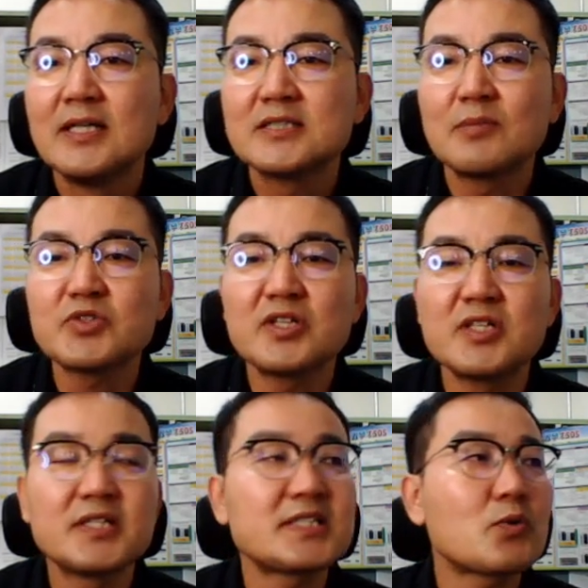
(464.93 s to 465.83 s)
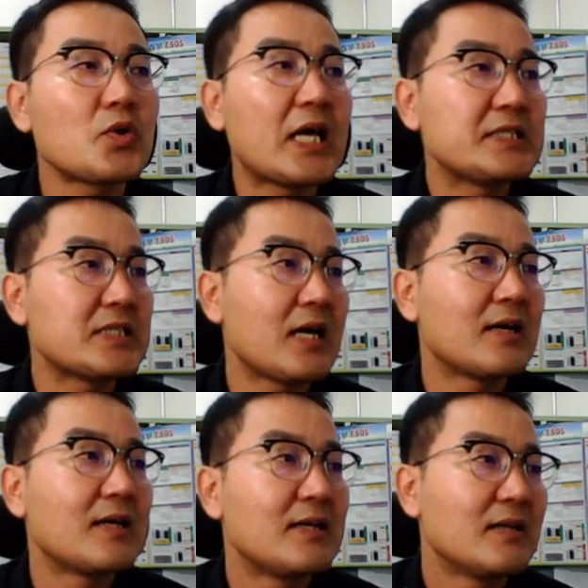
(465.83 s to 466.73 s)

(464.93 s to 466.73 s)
서부선 연내 착공이 아니라,